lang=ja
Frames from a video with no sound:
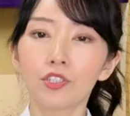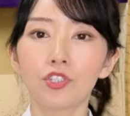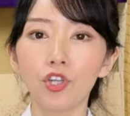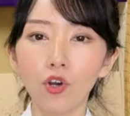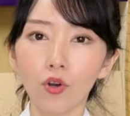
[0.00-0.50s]

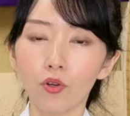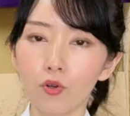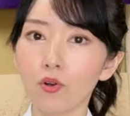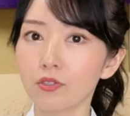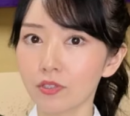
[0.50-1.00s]

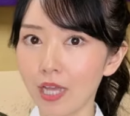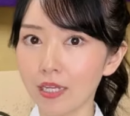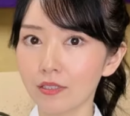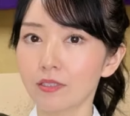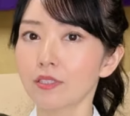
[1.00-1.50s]
超極
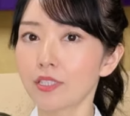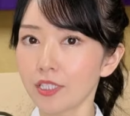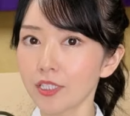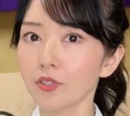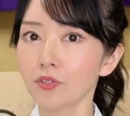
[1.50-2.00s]
暖
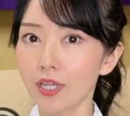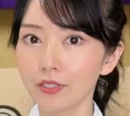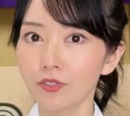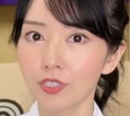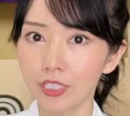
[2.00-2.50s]

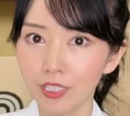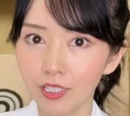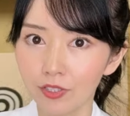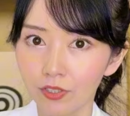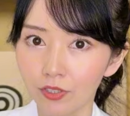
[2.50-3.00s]

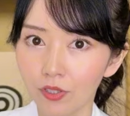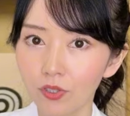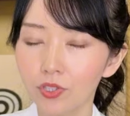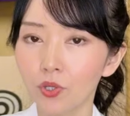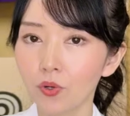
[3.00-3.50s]
ヒートテックシリーズ
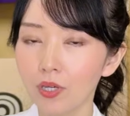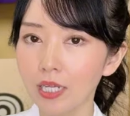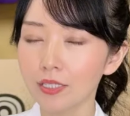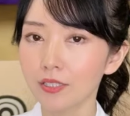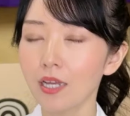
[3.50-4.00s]
を紹
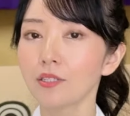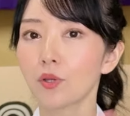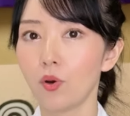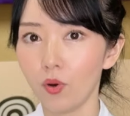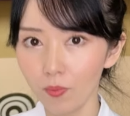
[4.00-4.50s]
介した
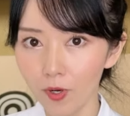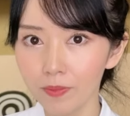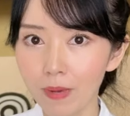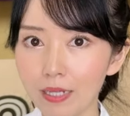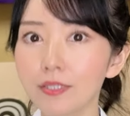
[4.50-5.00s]
いと思
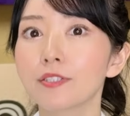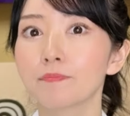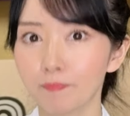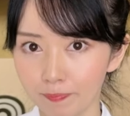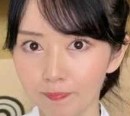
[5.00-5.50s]
いま
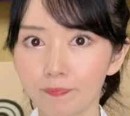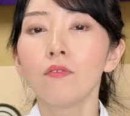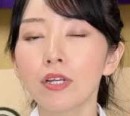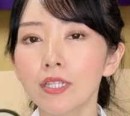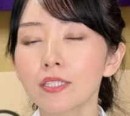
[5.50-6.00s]
す
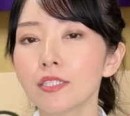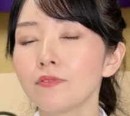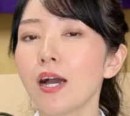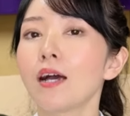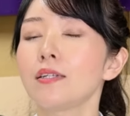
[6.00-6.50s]

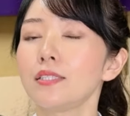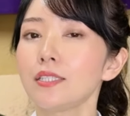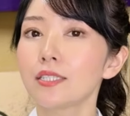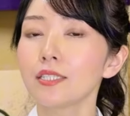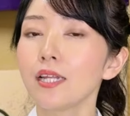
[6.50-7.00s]
私は
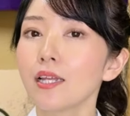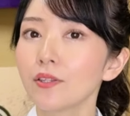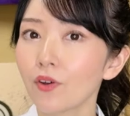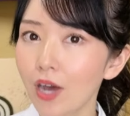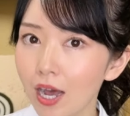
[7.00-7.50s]
1
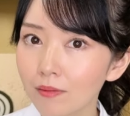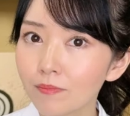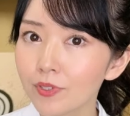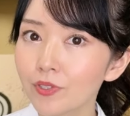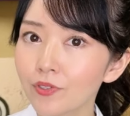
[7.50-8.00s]
年の
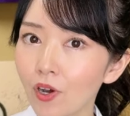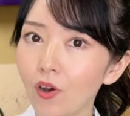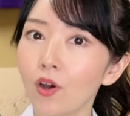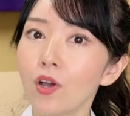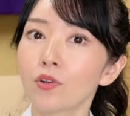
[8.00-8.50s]
半分
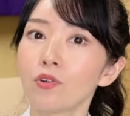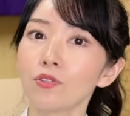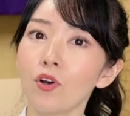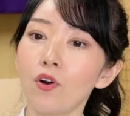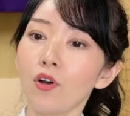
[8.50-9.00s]
を
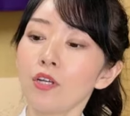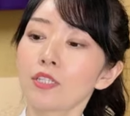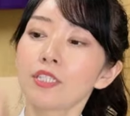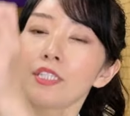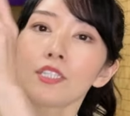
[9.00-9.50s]
この
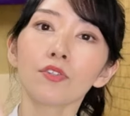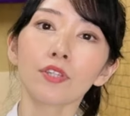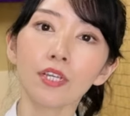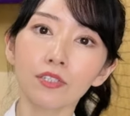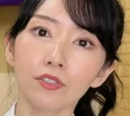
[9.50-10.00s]

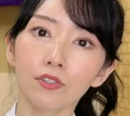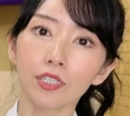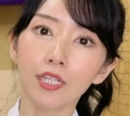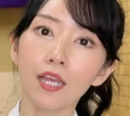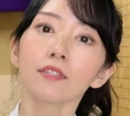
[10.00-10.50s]
ヒートテックを
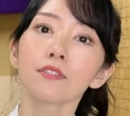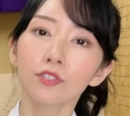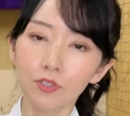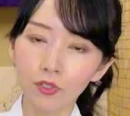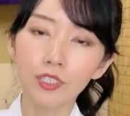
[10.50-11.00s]
着て
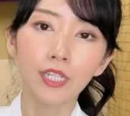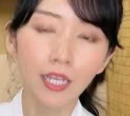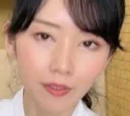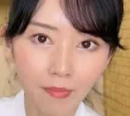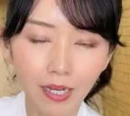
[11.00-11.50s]
過ごし
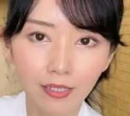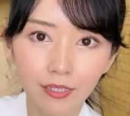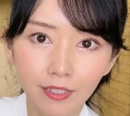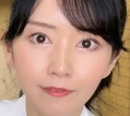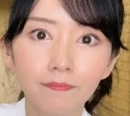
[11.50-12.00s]
ています